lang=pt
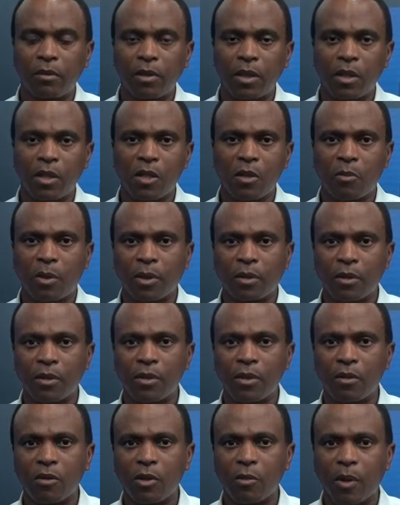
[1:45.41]
desses
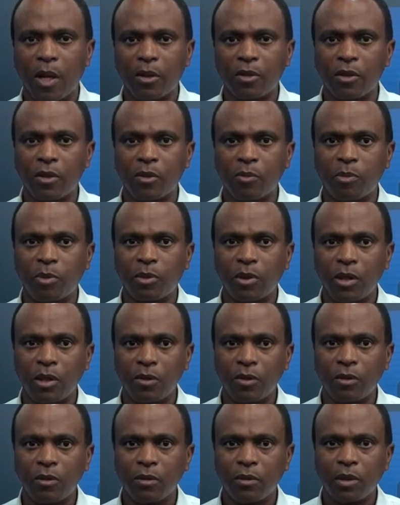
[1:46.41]
patrocínios dos partidos
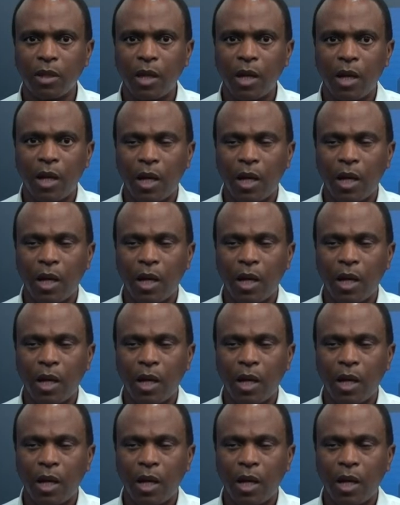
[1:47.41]
políticos,